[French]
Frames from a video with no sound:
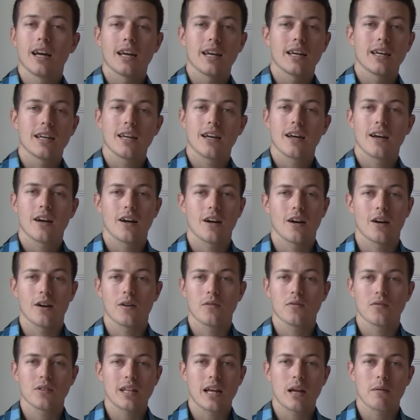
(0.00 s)
Et euh,
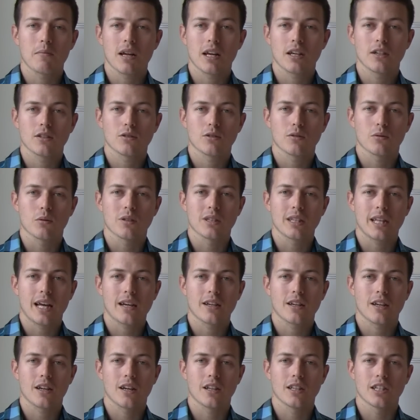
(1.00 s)
finalement, c'est tout le temps
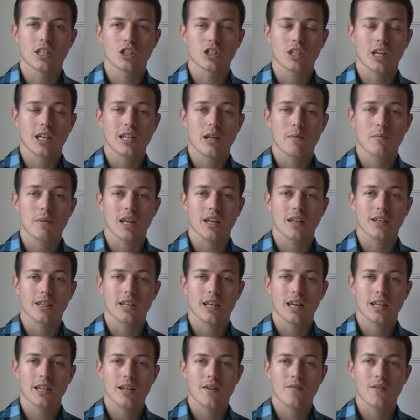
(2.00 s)
euh, des chaînes
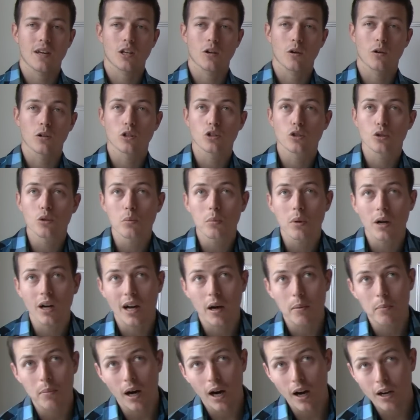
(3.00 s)
américaines avec un show par
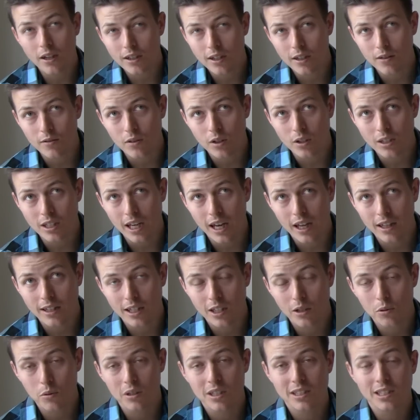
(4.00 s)
rapport que vous
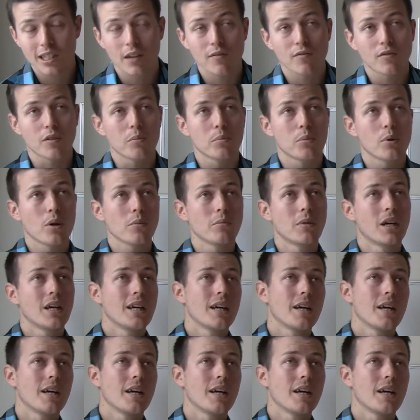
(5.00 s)
regardez ou les infopubs.